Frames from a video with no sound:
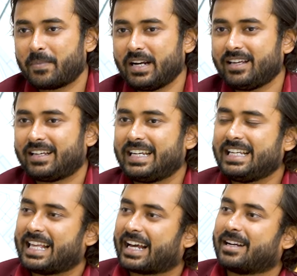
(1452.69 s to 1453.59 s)
আপনি
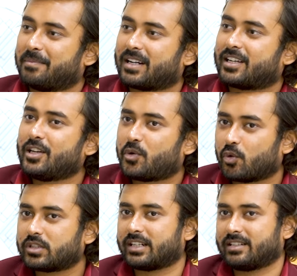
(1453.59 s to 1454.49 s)
কি দেখেন মানে কি
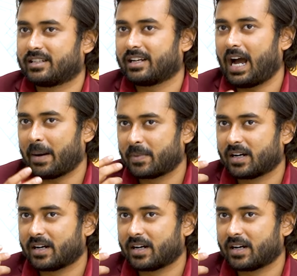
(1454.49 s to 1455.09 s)
খোঁজেন যে